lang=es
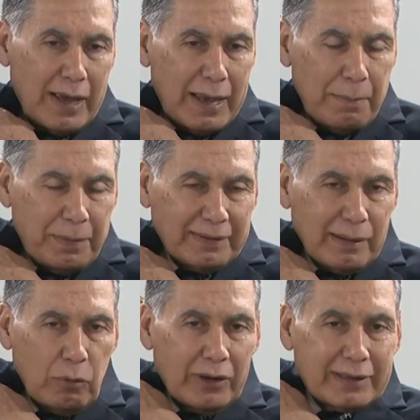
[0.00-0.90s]
empieza a
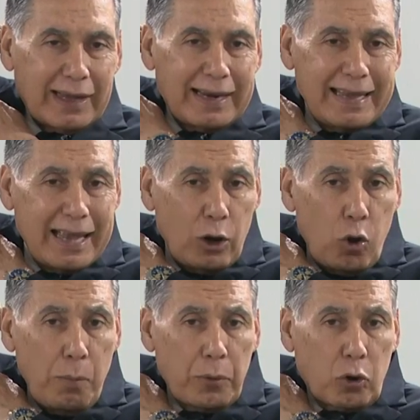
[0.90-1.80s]
molestar y el
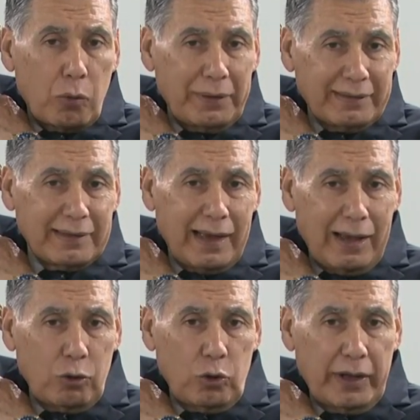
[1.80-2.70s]
hombro comienza
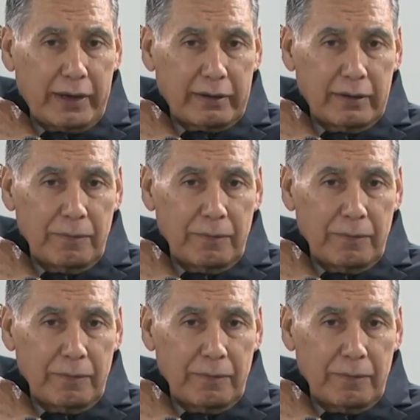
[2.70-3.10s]
a doler,